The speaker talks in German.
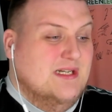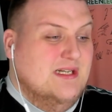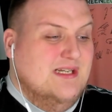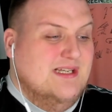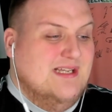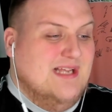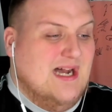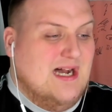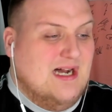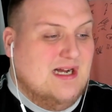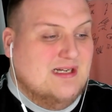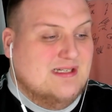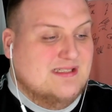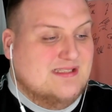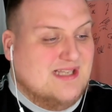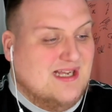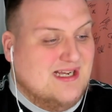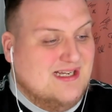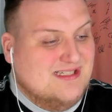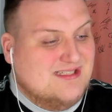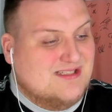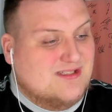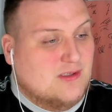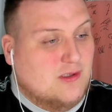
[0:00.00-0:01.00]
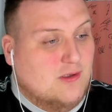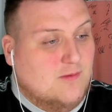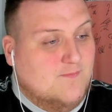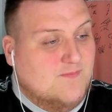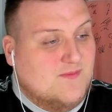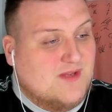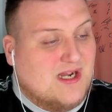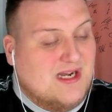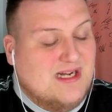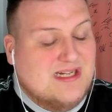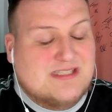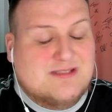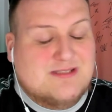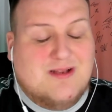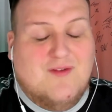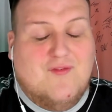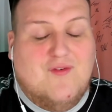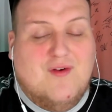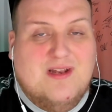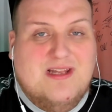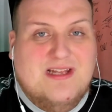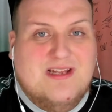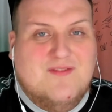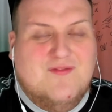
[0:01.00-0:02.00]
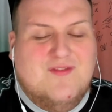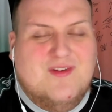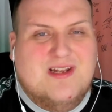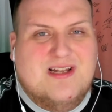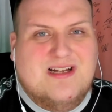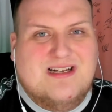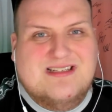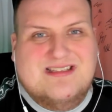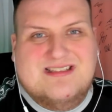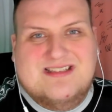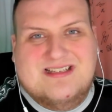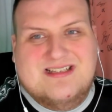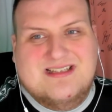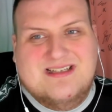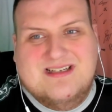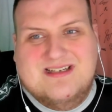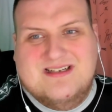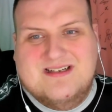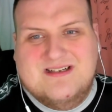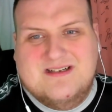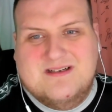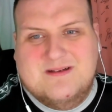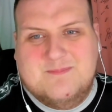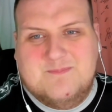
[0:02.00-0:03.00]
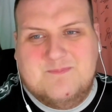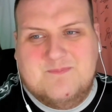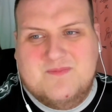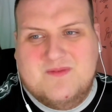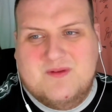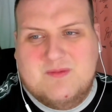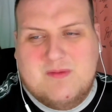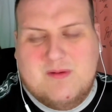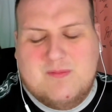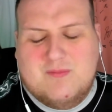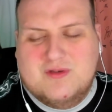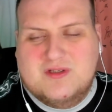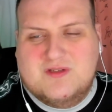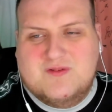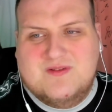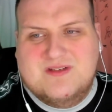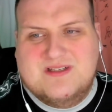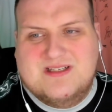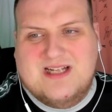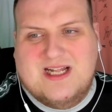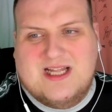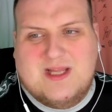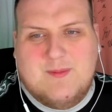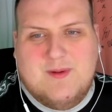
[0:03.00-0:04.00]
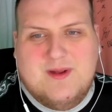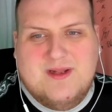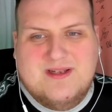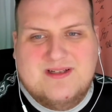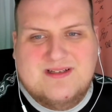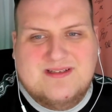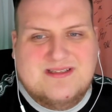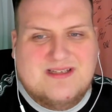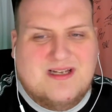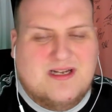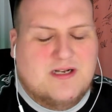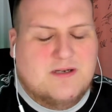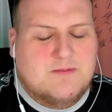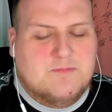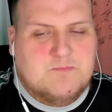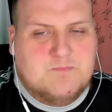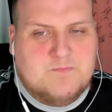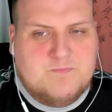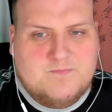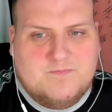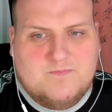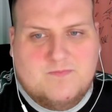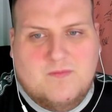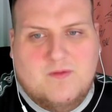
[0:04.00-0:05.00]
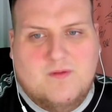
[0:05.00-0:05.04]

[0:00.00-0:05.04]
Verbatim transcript: Ja, sei es drum, 3-2 verlieren wir das. Ähm, man muss, wie gesagt, am Ende sagen,